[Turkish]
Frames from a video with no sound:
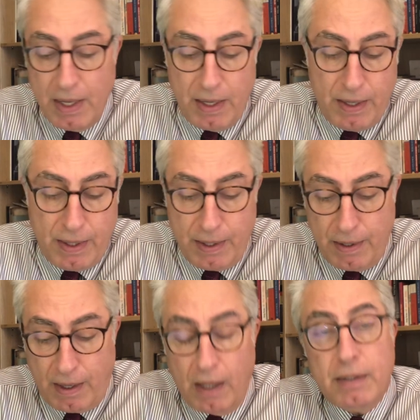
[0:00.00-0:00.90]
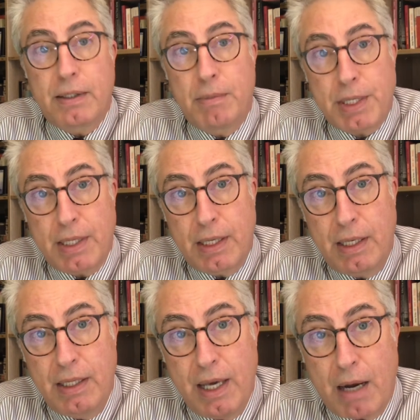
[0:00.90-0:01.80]
e, altılı
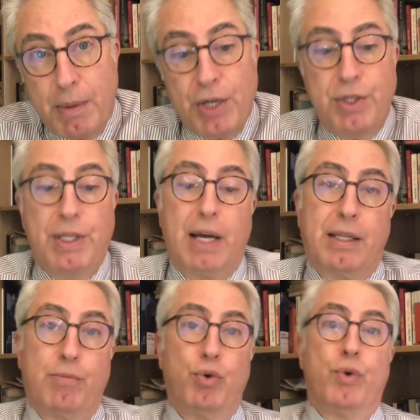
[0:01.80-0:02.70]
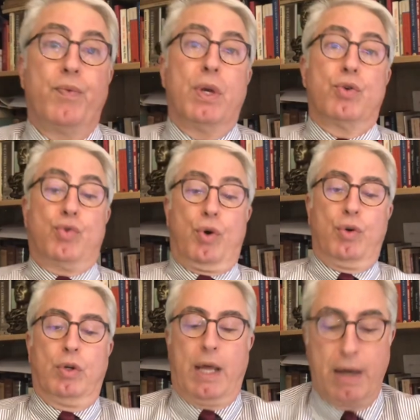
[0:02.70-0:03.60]
masadaki diğer 5 lider de bunu
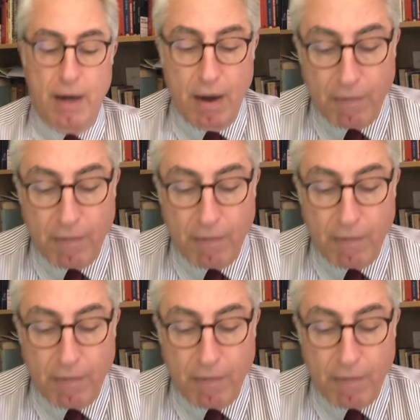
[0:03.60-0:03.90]
söylüyorlar.